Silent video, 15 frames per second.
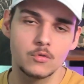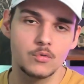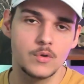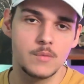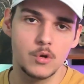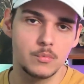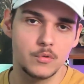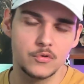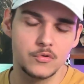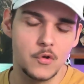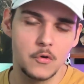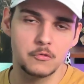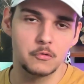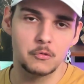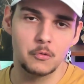tous les
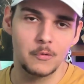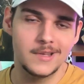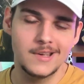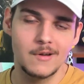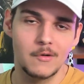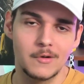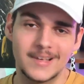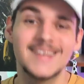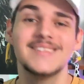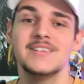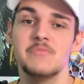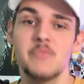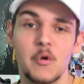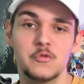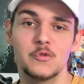blockbusters sont tournés
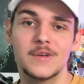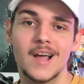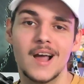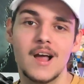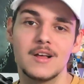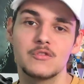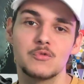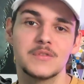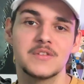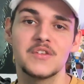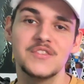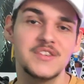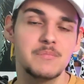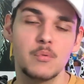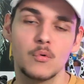quasiment, en tout cas, à
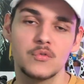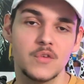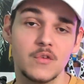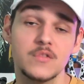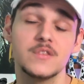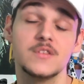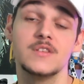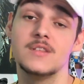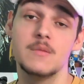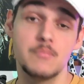70%, si ce n'est